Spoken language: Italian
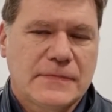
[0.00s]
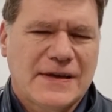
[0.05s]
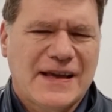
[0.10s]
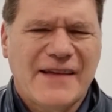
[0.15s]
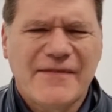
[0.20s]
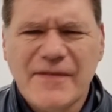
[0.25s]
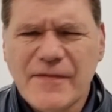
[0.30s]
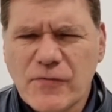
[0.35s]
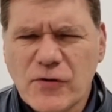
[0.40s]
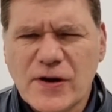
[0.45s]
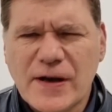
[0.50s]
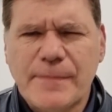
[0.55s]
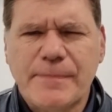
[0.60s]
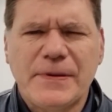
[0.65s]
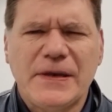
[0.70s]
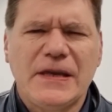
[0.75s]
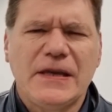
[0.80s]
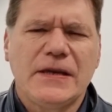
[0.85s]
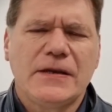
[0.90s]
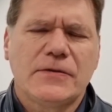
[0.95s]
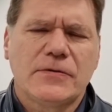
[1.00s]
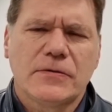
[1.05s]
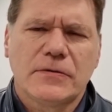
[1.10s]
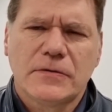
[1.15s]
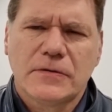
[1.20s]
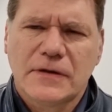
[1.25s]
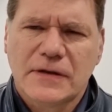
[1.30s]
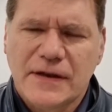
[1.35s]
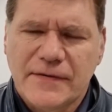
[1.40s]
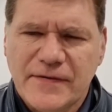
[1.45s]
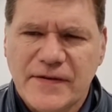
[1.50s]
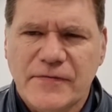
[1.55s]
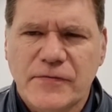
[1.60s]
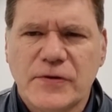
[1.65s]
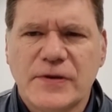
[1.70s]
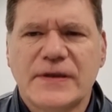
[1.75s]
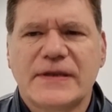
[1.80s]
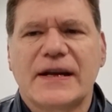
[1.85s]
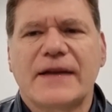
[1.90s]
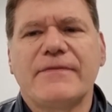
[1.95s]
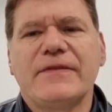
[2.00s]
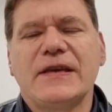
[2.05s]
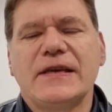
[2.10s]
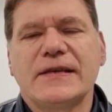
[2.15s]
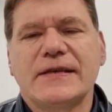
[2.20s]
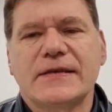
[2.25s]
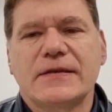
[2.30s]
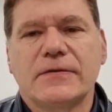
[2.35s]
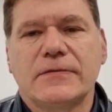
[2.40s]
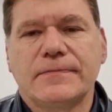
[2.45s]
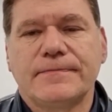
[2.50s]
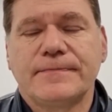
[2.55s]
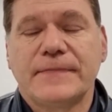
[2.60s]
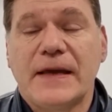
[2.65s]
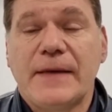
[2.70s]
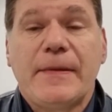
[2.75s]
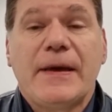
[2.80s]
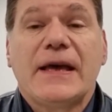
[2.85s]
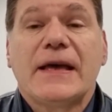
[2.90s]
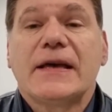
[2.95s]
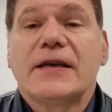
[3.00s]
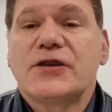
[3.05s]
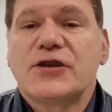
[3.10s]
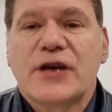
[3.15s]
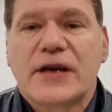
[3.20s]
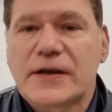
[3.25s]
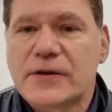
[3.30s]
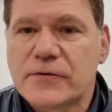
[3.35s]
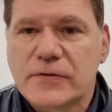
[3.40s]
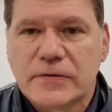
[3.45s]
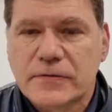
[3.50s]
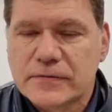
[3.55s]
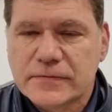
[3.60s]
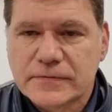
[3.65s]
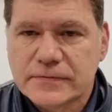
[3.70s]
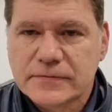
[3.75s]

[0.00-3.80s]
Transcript: Avevo capito, l'avevo intravisto, e eh beh, eh, certo,